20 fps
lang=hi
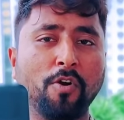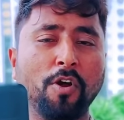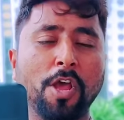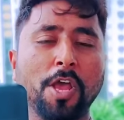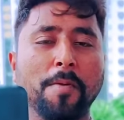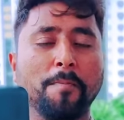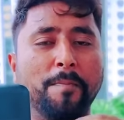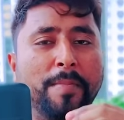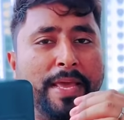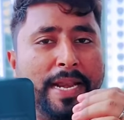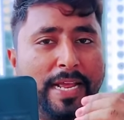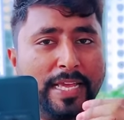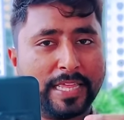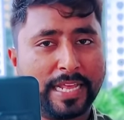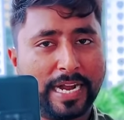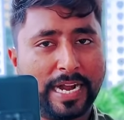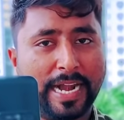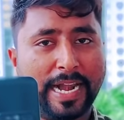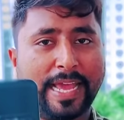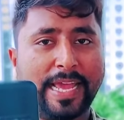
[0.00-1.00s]
मेरा चैनल
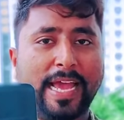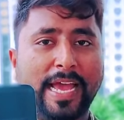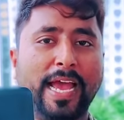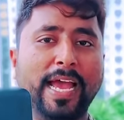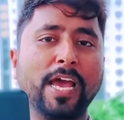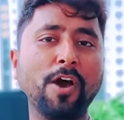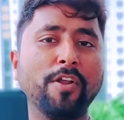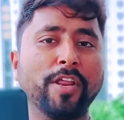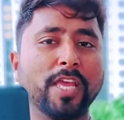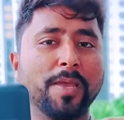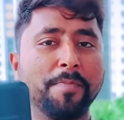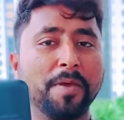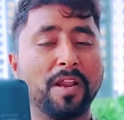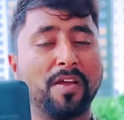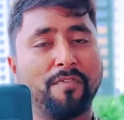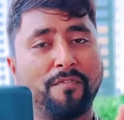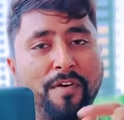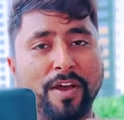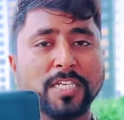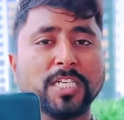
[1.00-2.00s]
नया है और ये मेरा
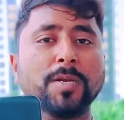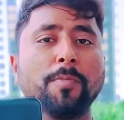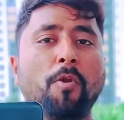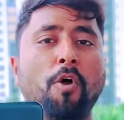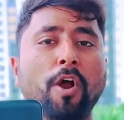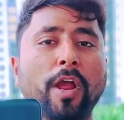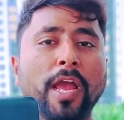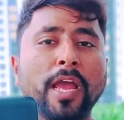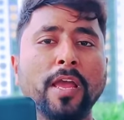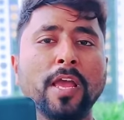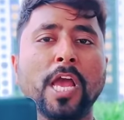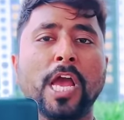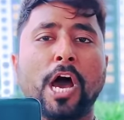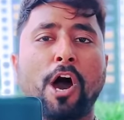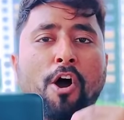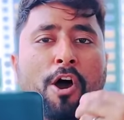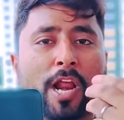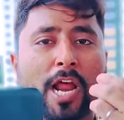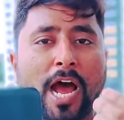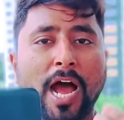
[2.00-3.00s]
फर्स्ट ब्लॉग है और
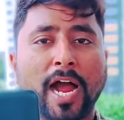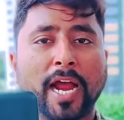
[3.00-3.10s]
आगे